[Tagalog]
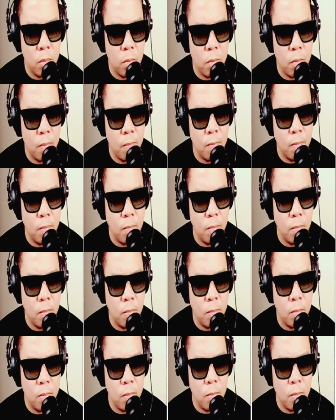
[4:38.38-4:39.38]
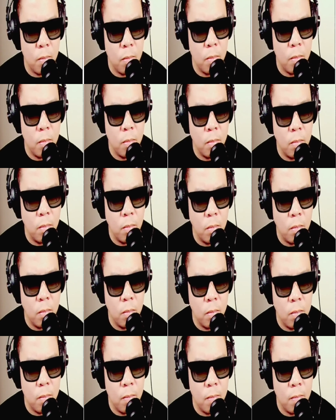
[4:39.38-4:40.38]
Maliit na hollow
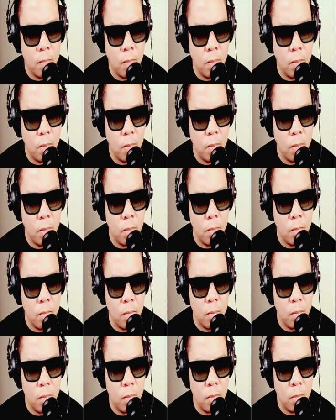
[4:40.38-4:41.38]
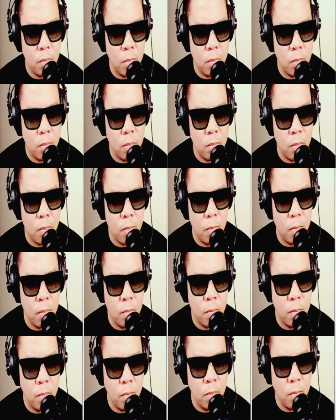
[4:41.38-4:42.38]
object ginawa noong 2nd hanggang
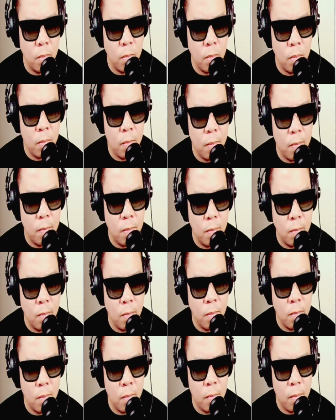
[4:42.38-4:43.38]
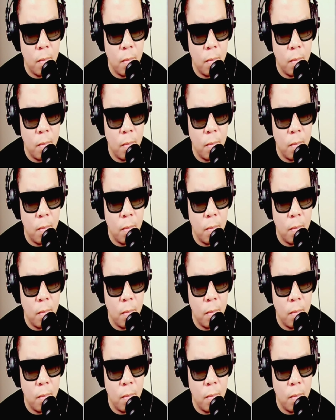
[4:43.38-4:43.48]
14th century AD.